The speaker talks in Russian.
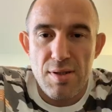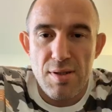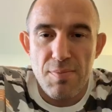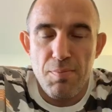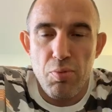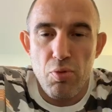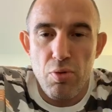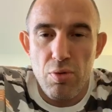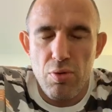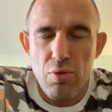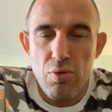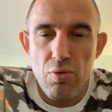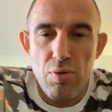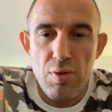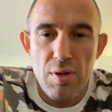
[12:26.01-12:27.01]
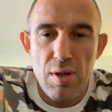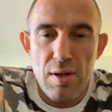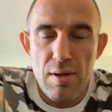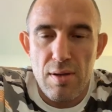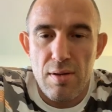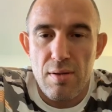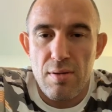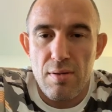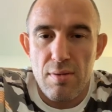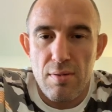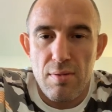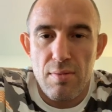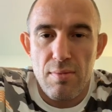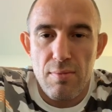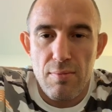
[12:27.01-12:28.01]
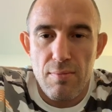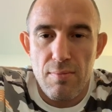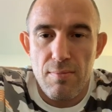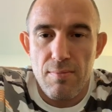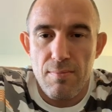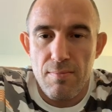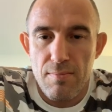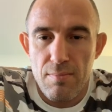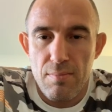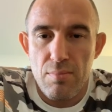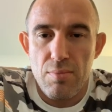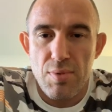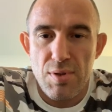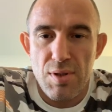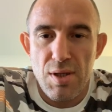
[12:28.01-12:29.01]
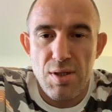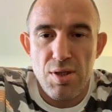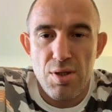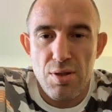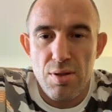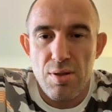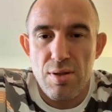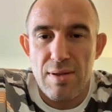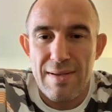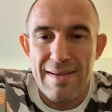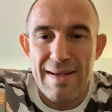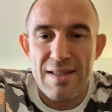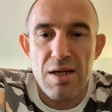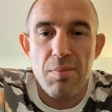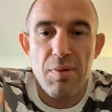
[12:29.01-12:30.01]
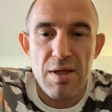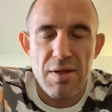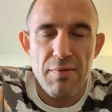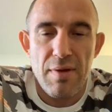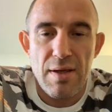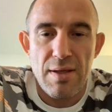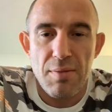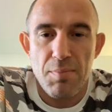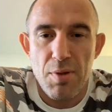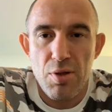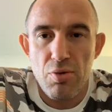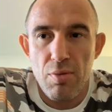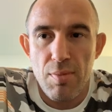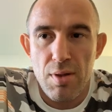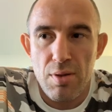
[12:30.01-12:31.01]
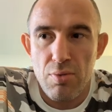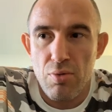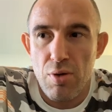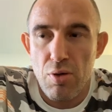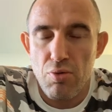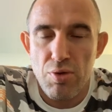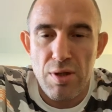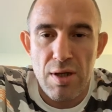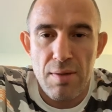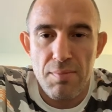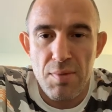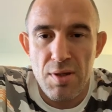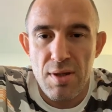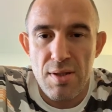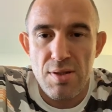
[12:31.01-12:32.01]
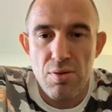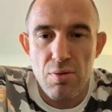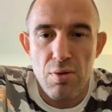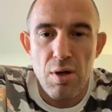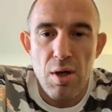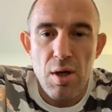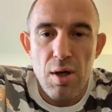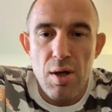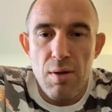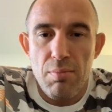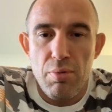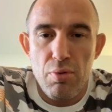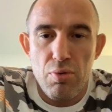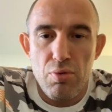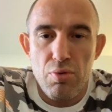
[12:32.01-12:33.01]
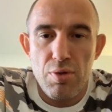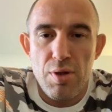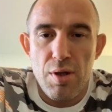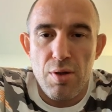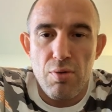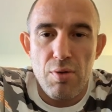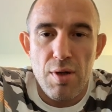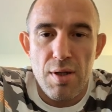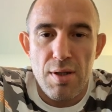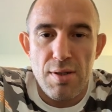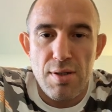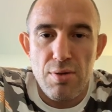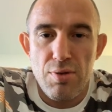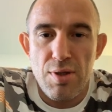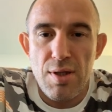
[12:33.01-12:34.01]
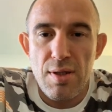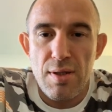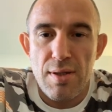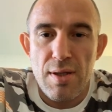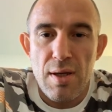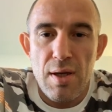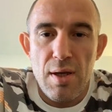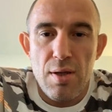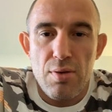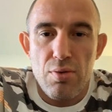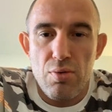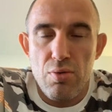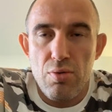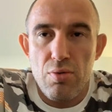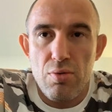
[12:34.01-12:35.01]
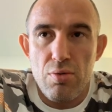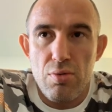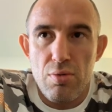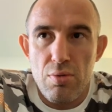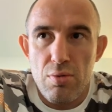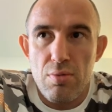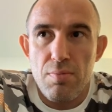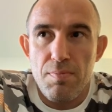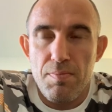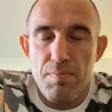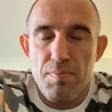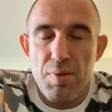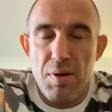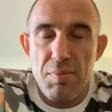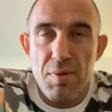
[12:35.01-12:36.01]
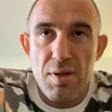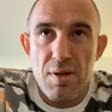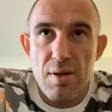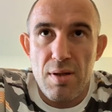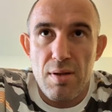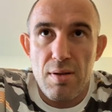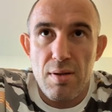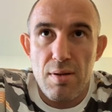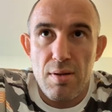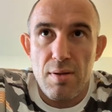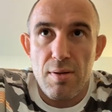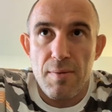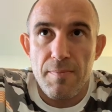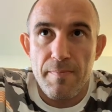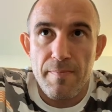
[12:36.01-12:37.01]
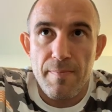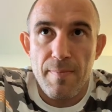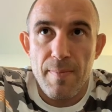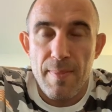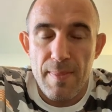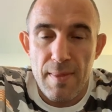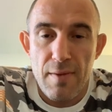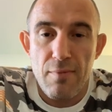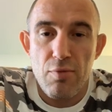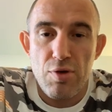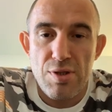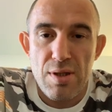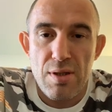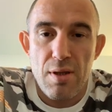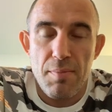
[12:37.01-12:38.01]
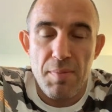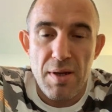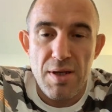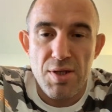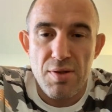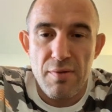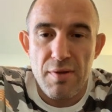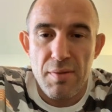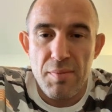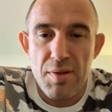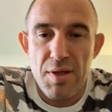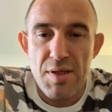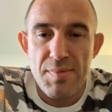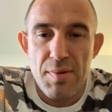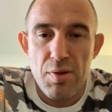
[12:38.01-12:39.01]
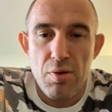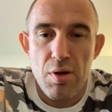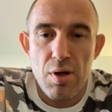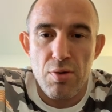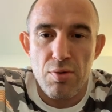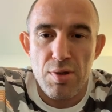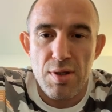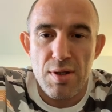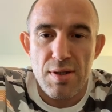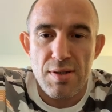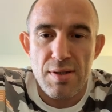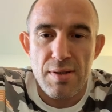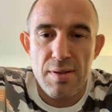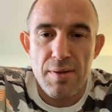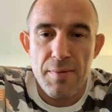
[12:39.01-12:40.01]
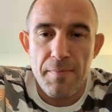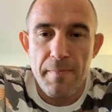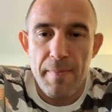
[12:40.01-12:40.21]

с полгода а, значит, отрабатывая один прием, одну какую-то комбинацию, полгода регулярно если делать, то примерно а, доводится до приличного автоматизма, до коронки, так сказать.